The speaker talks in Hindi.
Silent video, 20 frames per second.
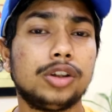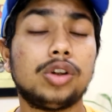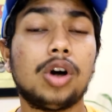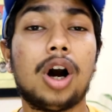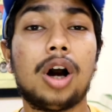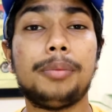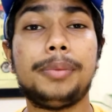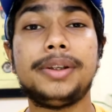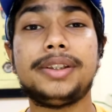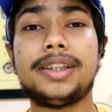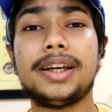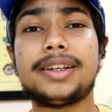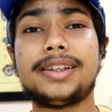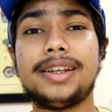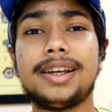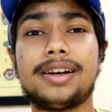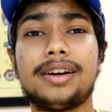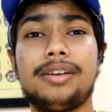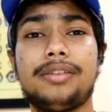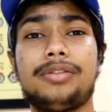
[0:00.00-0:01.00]
तो अभी तक
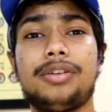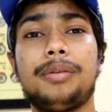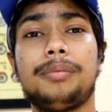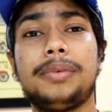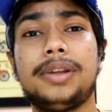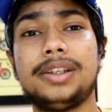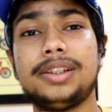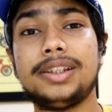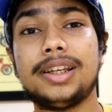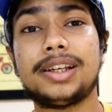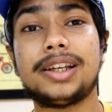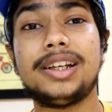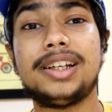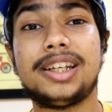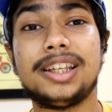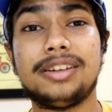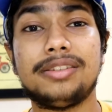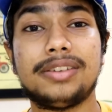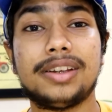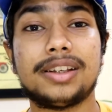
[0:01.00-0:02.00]
ये कंफर्म नहीं है कि
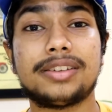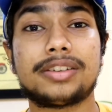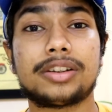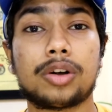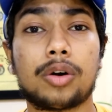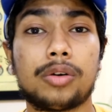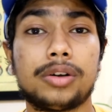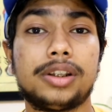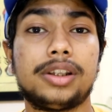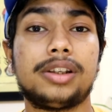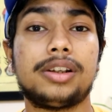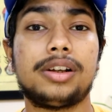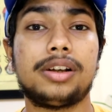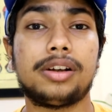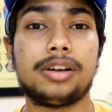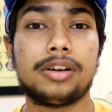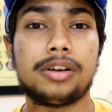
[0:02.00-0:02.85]
टी वी एस रॉनिन